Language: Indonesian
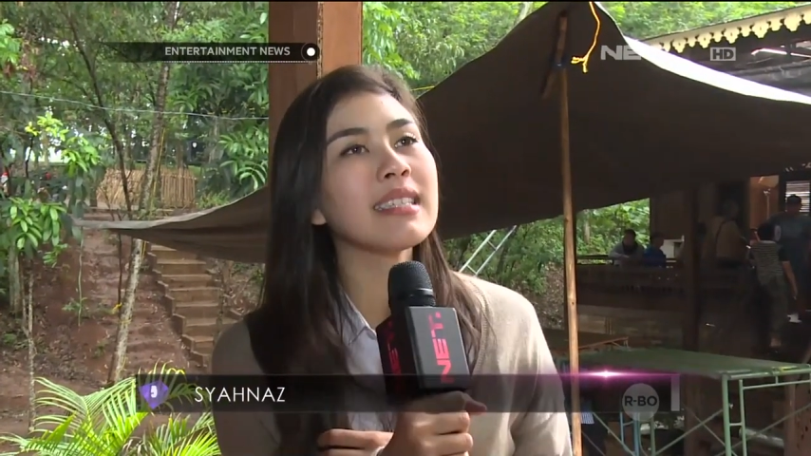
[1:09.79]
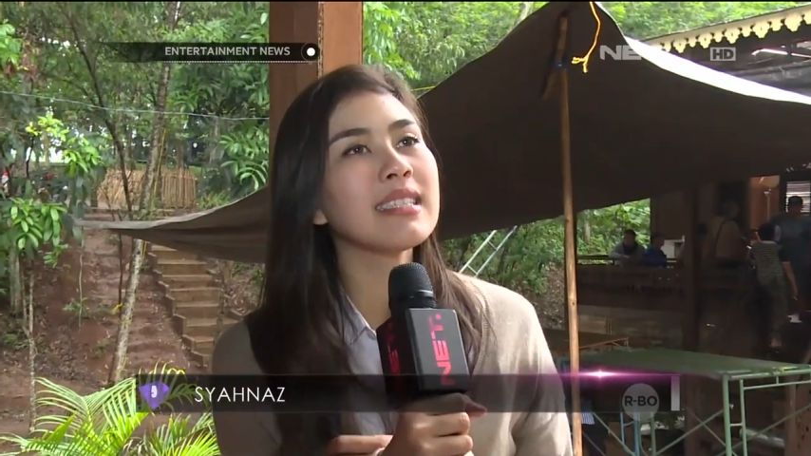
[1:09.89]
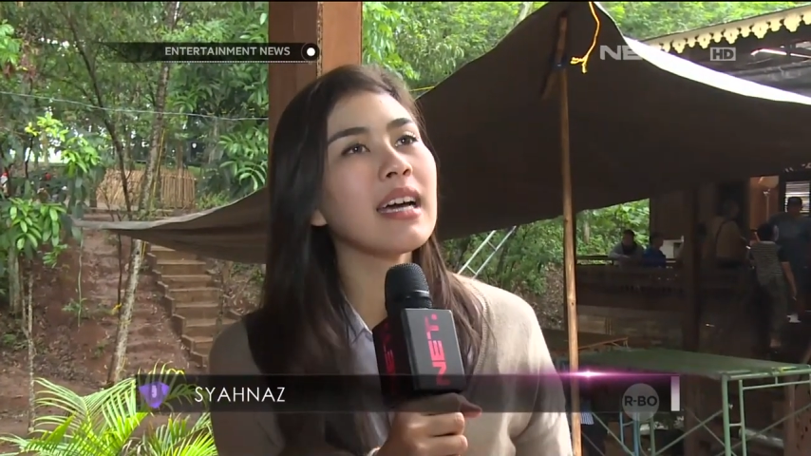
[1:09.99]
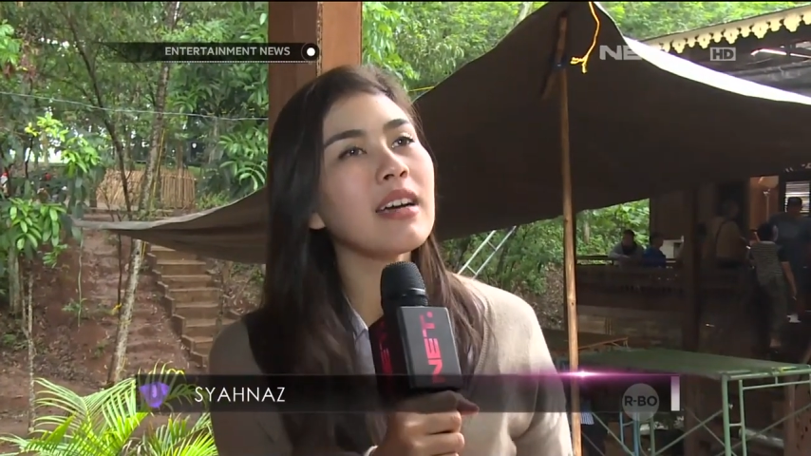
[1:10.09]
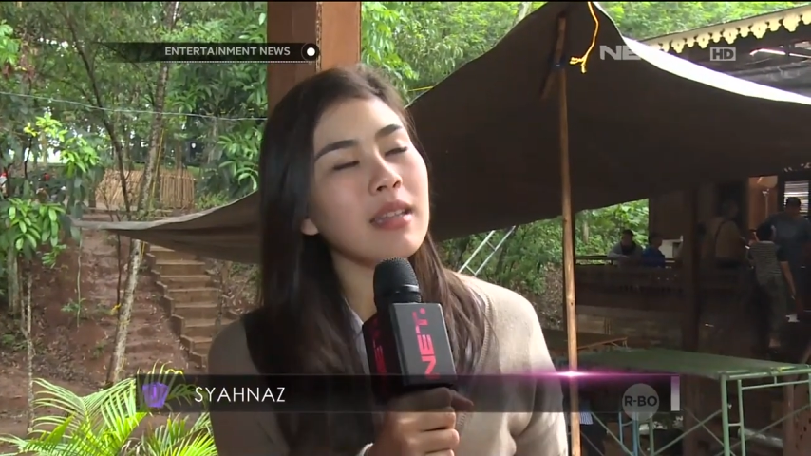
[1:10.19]

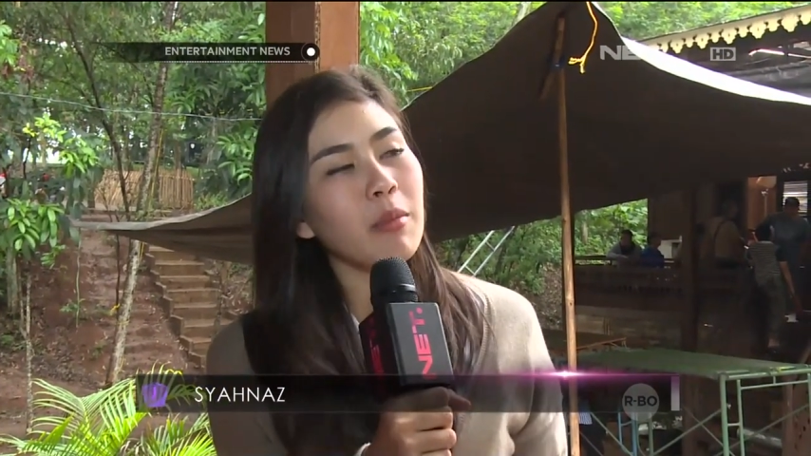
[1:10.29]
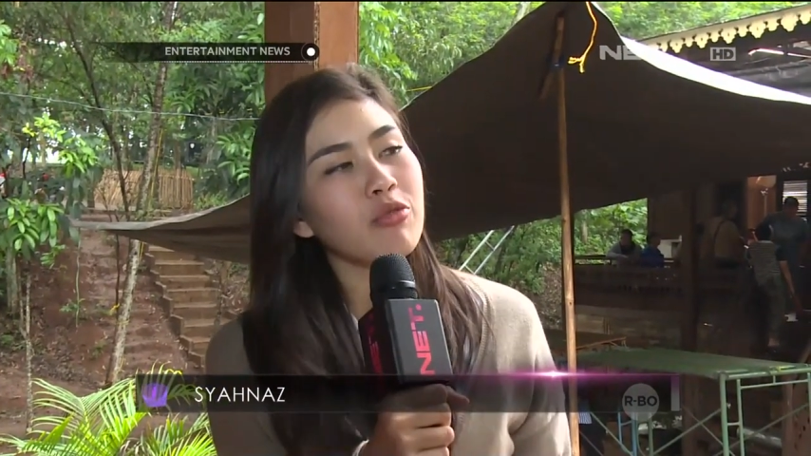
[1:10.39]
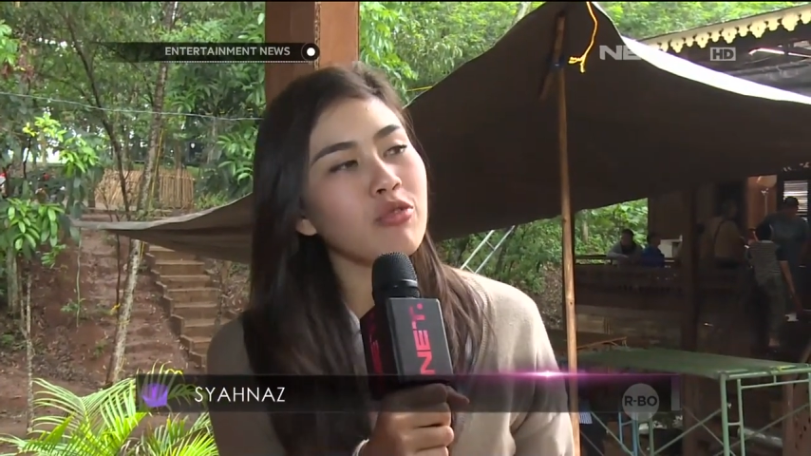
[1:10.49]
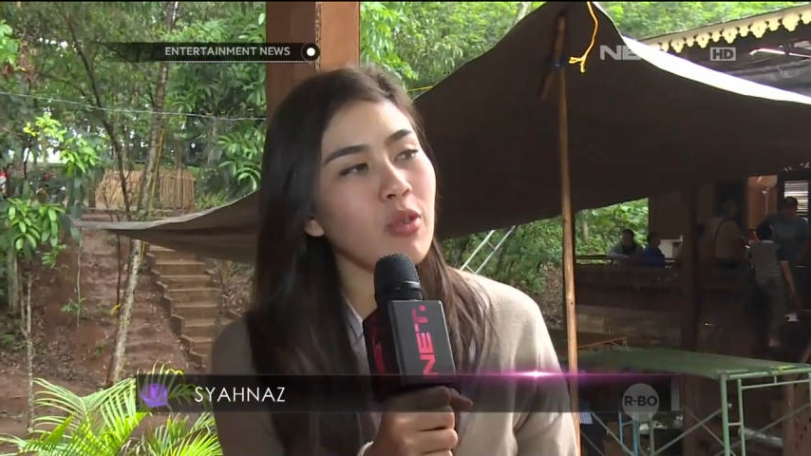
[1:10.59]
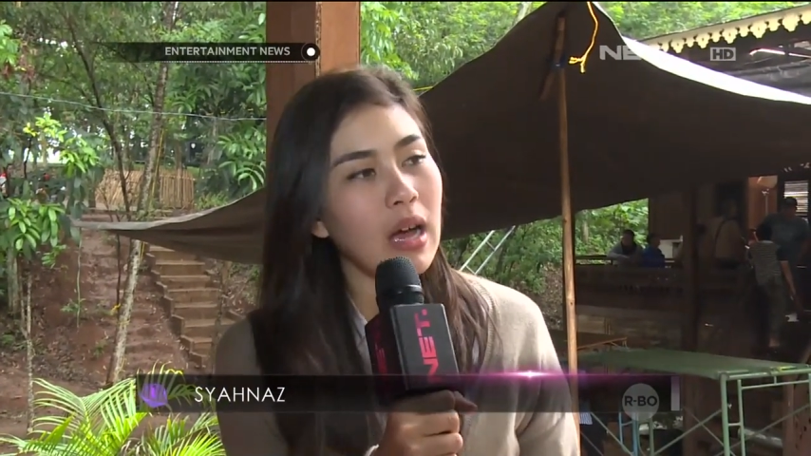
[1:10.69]
aja
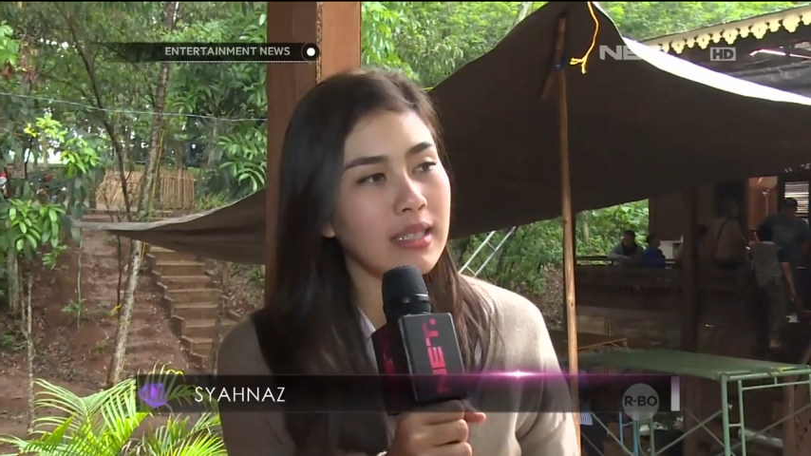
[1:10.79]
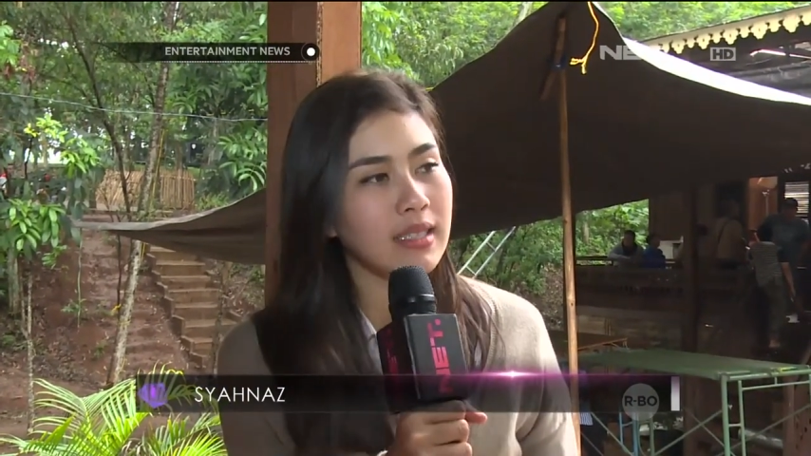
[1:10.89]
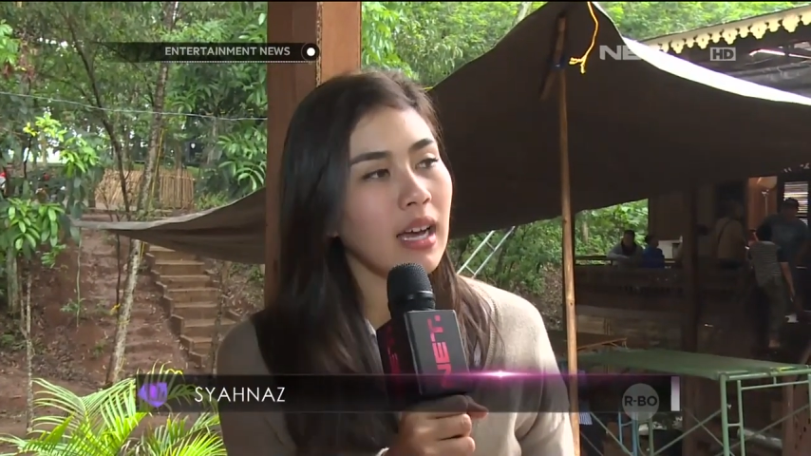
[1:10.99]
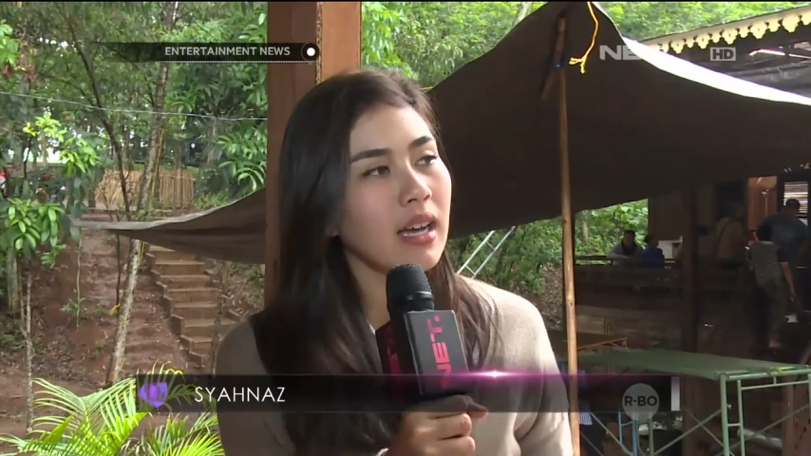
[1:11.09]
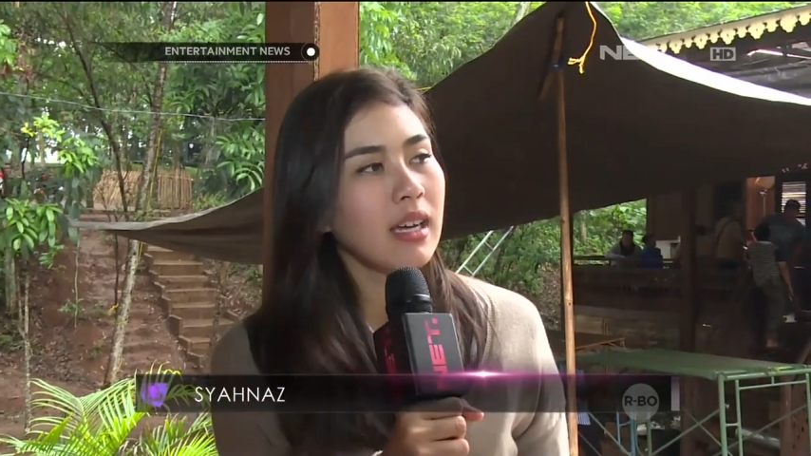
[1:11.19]
tabung dulu
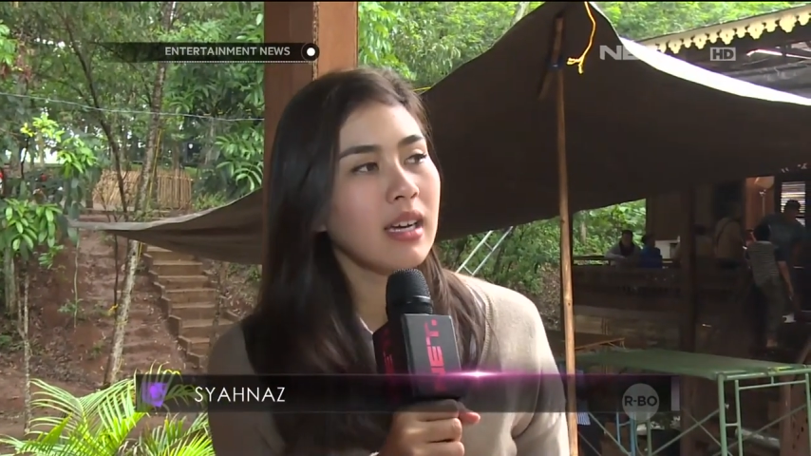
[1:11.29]
aja